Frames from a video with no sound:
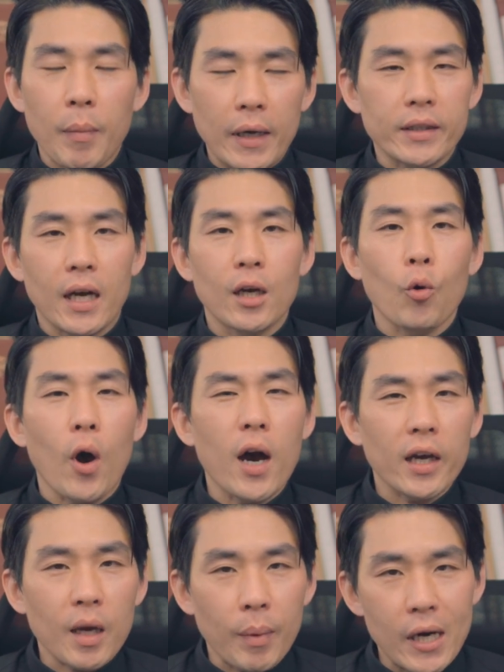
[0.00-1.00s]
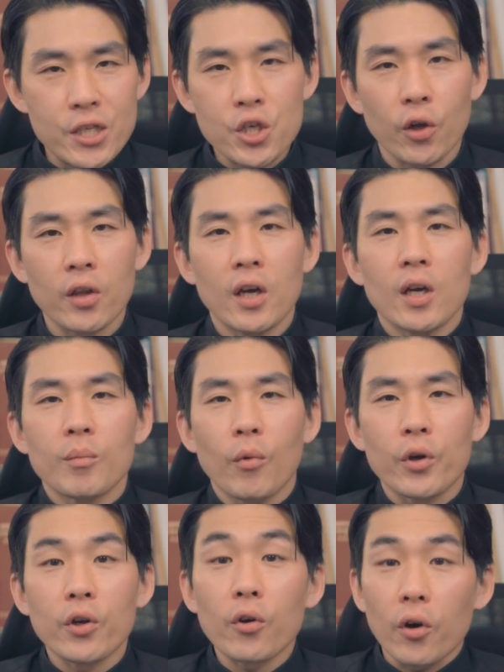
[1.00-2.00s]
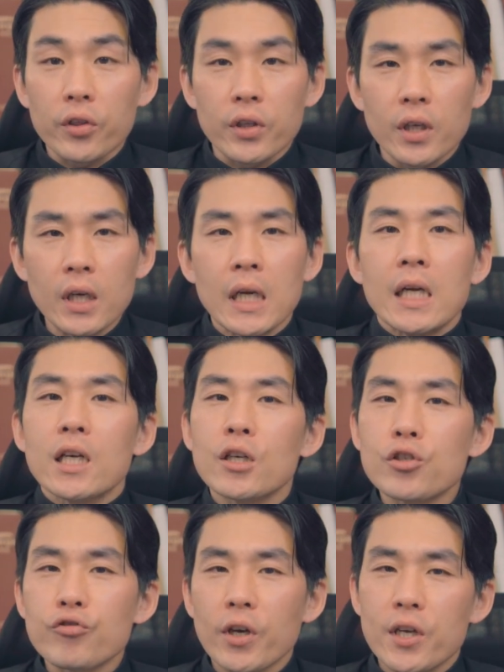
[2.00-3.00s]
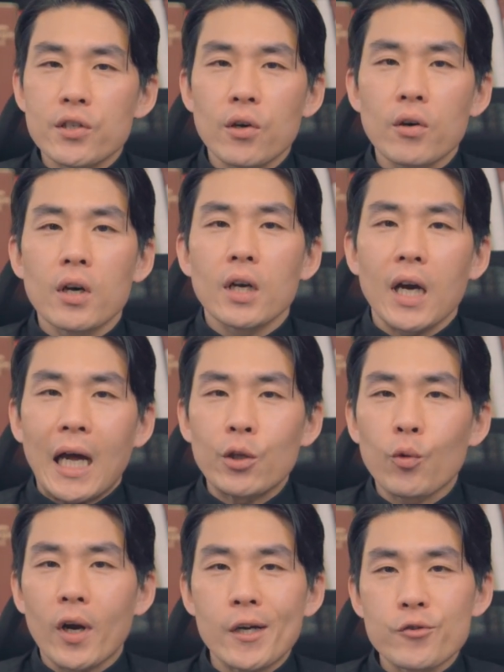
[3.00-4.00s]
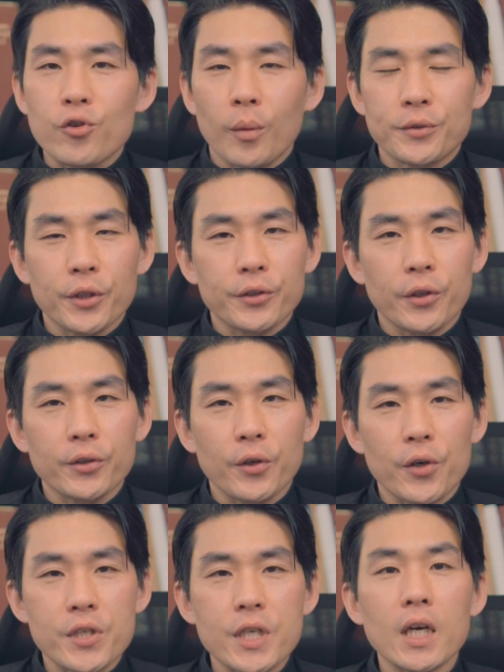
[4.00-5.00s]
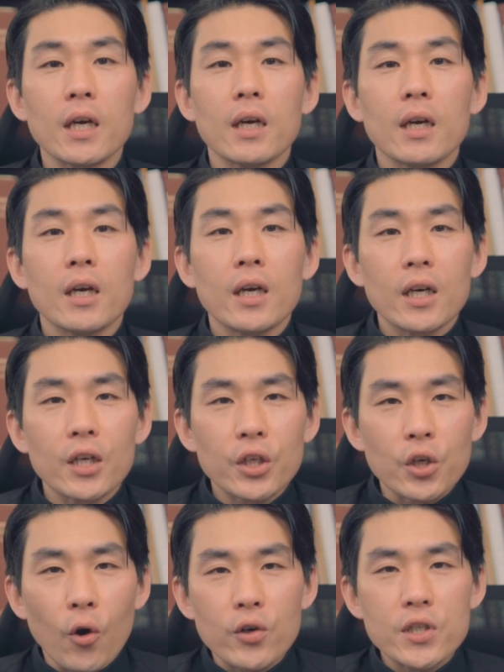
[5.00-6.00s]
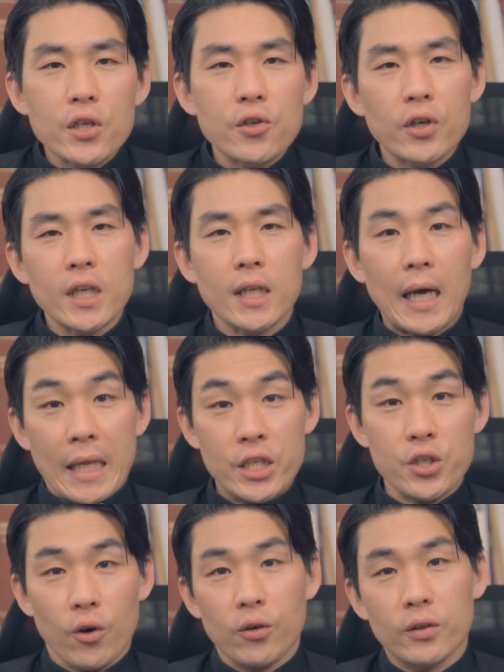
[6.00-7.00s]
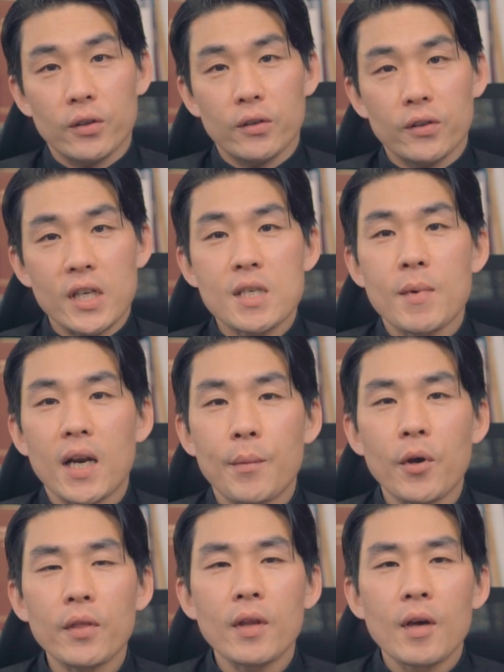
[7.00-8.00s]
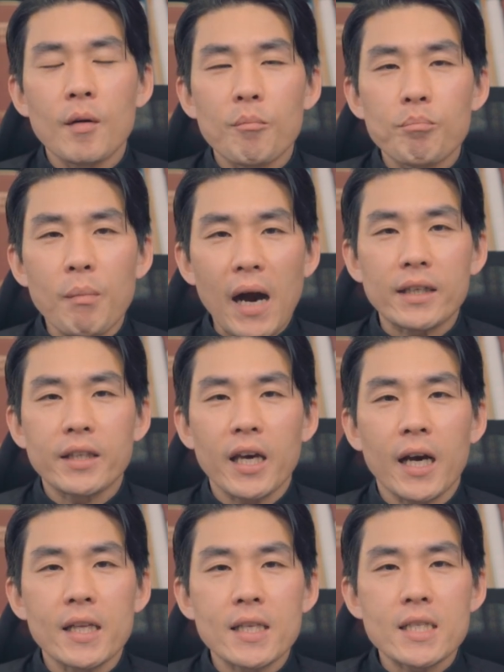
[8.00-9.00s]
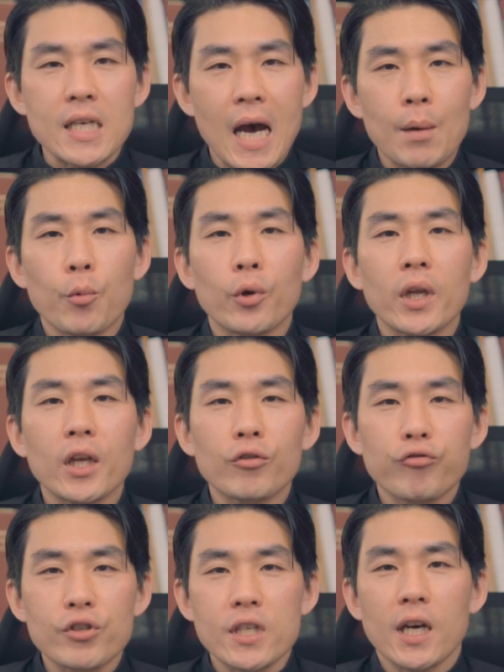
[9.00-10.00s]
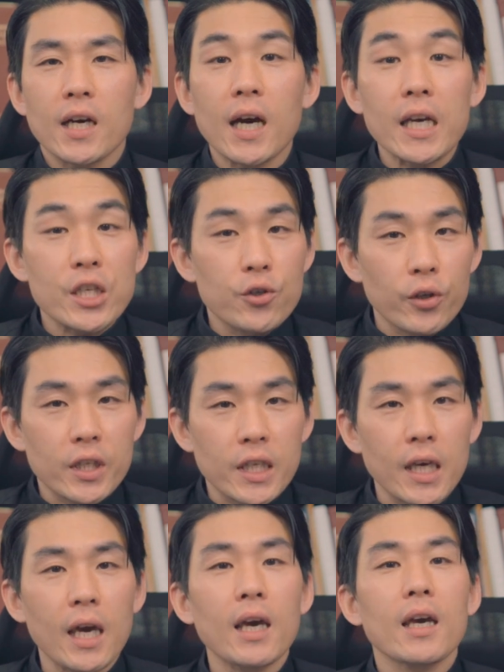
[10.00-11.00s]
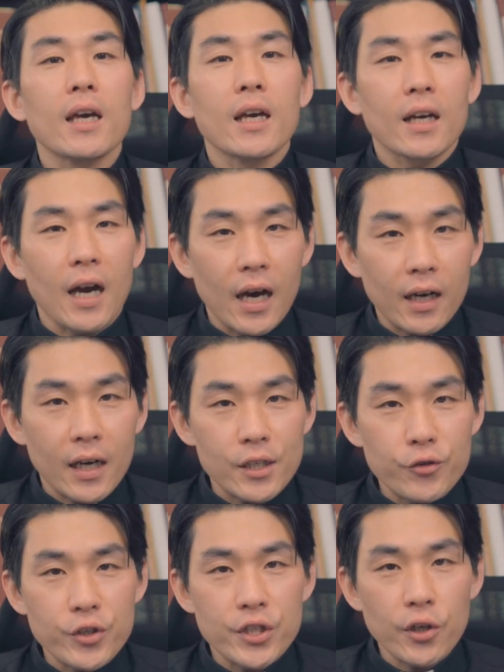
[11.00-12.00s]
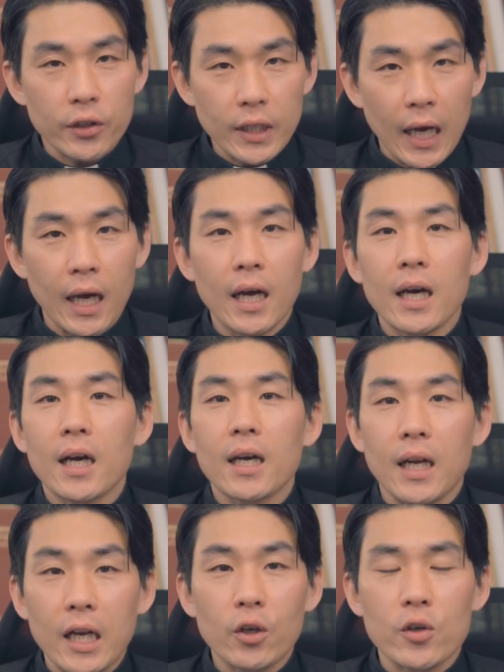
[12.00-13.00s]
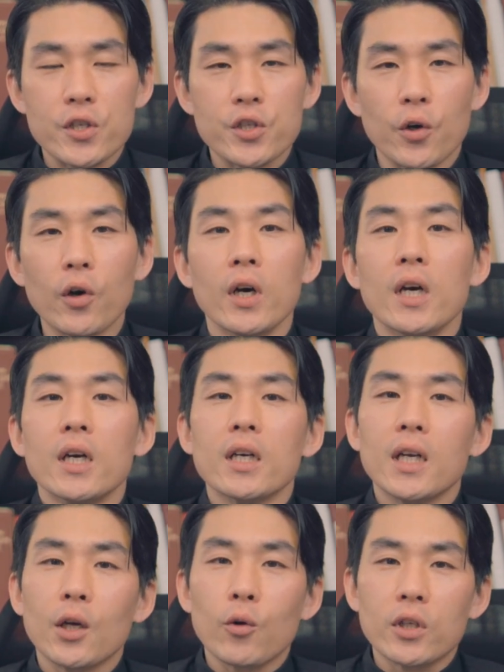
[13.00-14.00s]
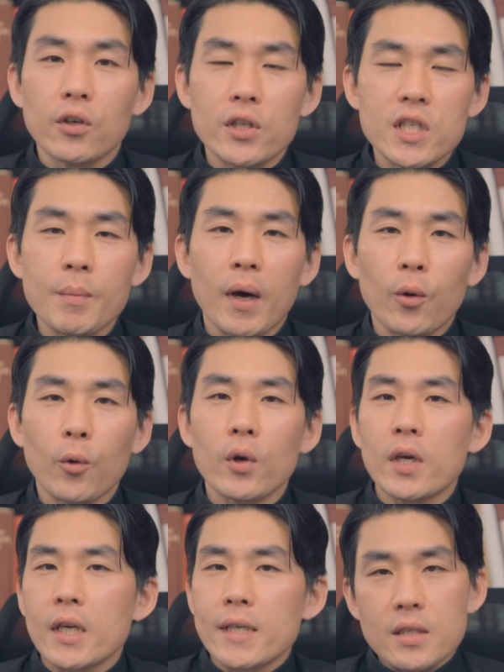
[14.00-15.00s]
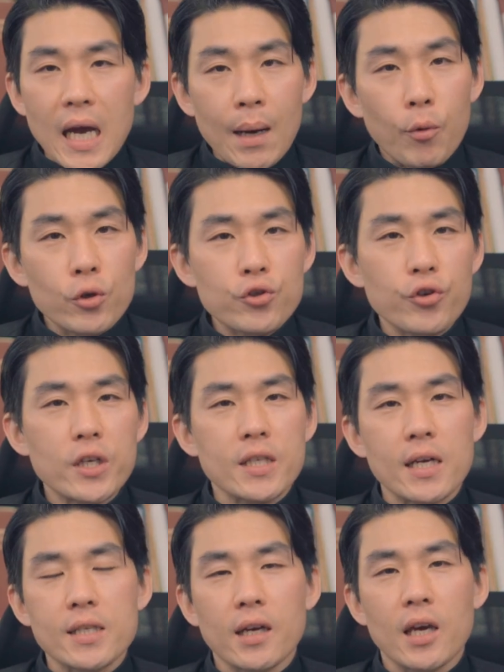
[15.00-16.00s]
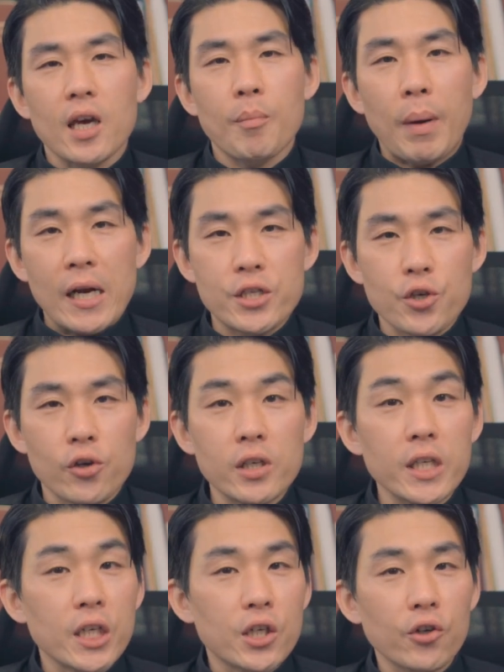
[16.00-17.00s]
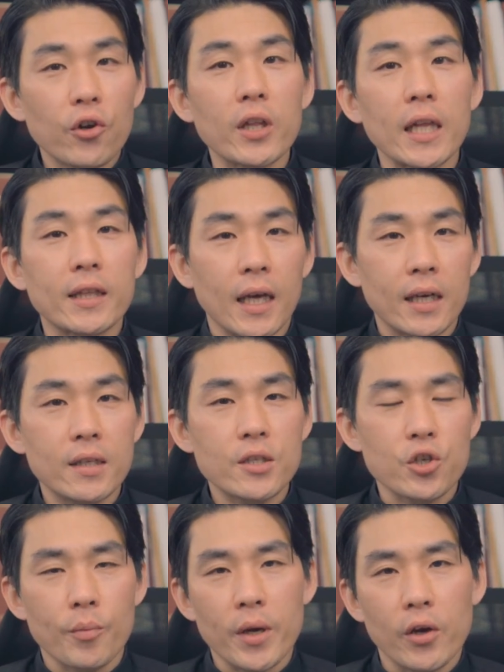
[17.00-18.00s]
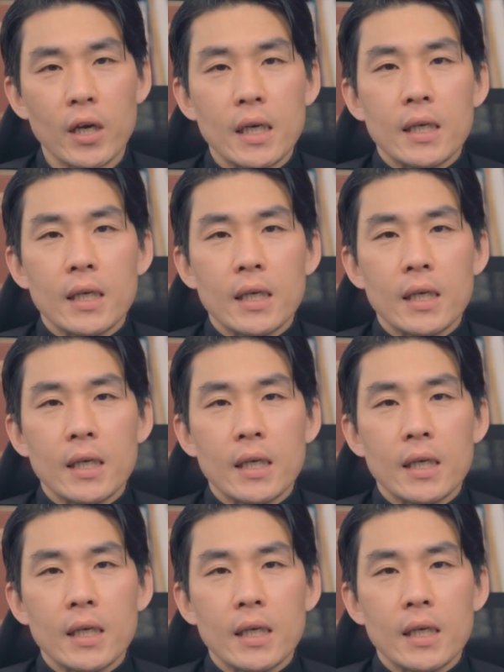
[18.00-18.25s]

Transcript: 발달, 과학의 발전 뭐 이런 것들, 그 중에서 간과할 수 없었던 것이 경제적인 안정, 다시 말하면 막대한 자본의 투자가 있었기에 가능할 수 있었다라는 것이죠. 그리고 그것이 바로 자본주의 사상의 발전을 이끌어냈다는 점이에요.